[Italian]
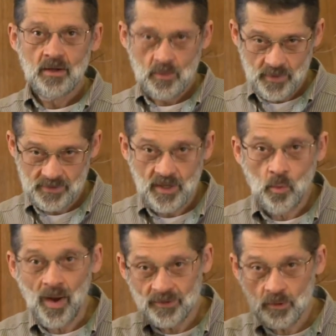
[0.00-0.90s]
questi
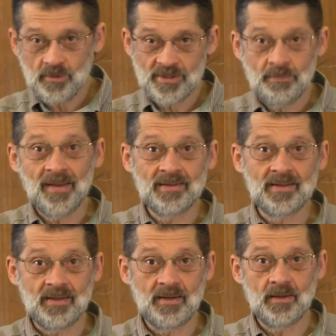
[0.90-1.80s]
quattro
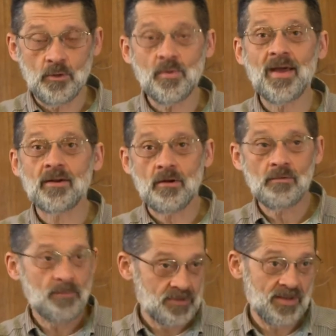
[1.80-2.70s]
aspetti in cui erano
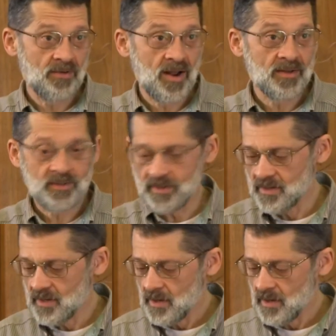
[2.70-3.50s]
perseveranti